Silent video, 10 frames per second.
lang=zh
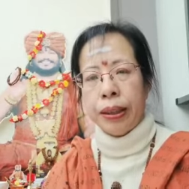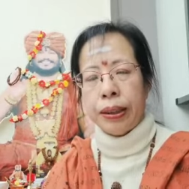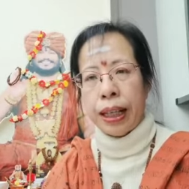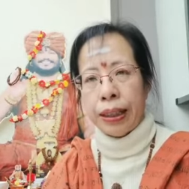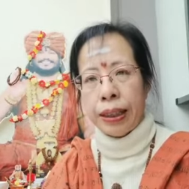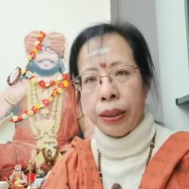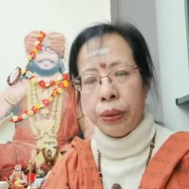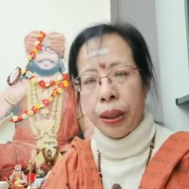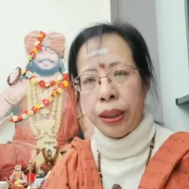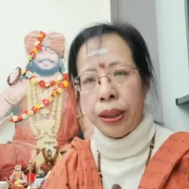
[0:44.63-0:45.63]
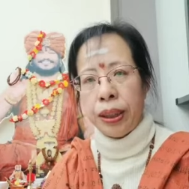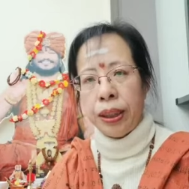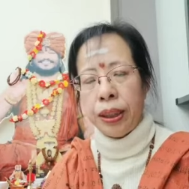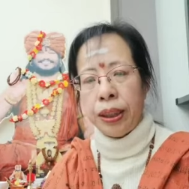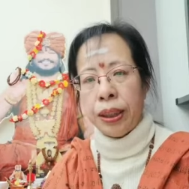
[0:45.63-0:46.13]
在这个学
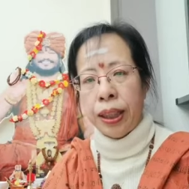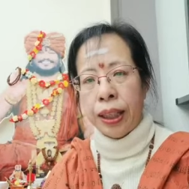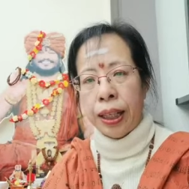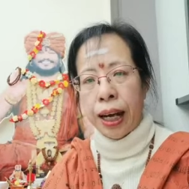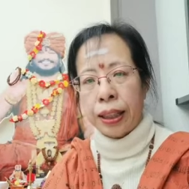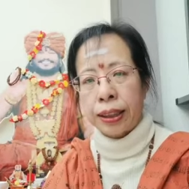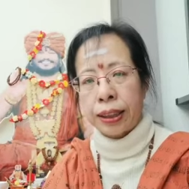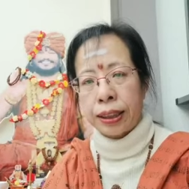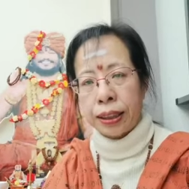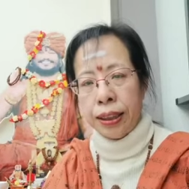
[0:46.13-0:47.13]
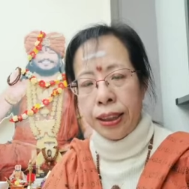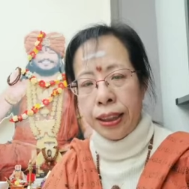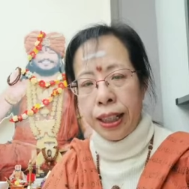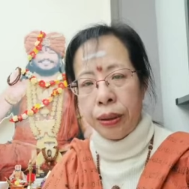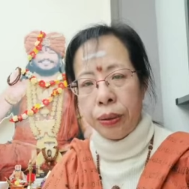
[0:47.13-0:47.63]
习呃二十四一
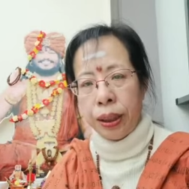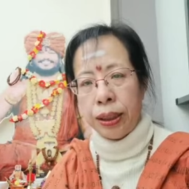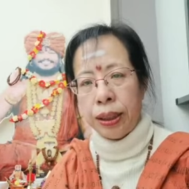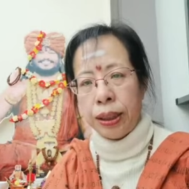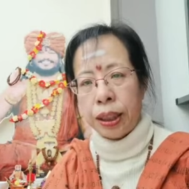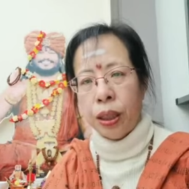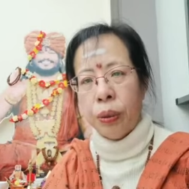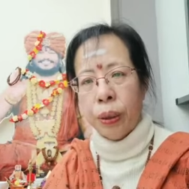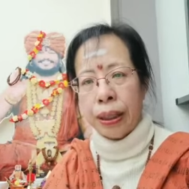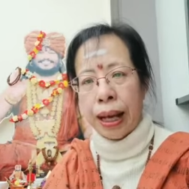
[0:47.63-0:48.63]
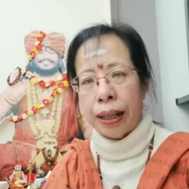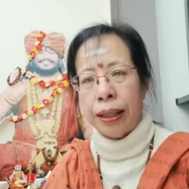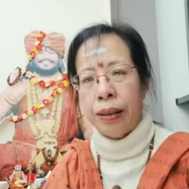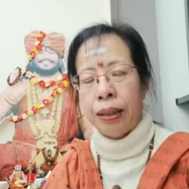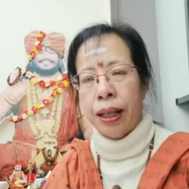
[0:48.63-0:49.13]
天学习之后，我拿
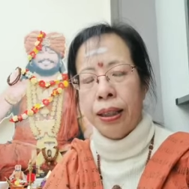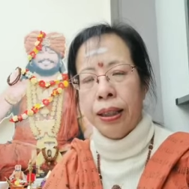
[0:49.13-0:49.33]
到了